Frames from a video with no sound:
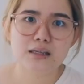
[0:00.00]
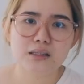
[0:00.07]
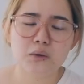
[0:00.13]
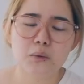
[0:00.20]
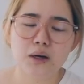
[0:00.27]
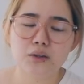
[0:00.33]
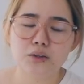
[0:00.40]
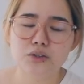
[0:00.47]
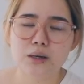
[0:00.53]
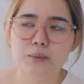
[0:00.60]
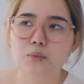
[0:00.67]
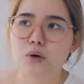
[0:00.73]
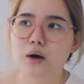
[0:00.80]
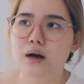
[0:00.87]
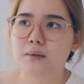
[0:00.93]
na nasa kwarto
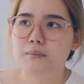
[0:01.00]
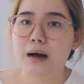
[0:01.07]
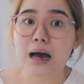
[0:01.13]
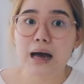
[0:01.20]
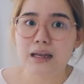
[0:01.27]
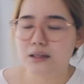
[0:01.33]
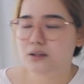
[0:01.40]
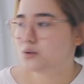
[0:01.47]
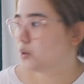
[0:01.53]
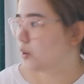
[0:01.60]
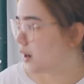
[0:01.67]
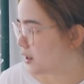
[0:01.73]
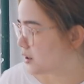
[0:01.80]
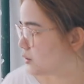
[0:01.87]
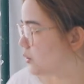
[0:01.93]
siya, mukhang makalat yung
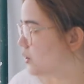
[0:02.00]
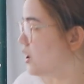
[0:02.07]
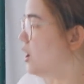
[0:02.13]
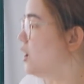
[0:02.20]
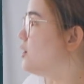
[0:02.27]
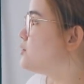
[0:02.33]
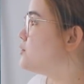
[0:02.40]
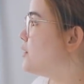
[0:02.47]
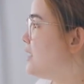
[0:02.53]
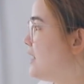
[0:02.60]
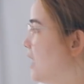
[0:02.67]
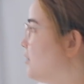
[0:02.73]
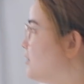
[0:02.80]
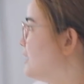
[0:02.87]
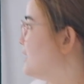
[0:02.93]
kwarto. So, kailangan ko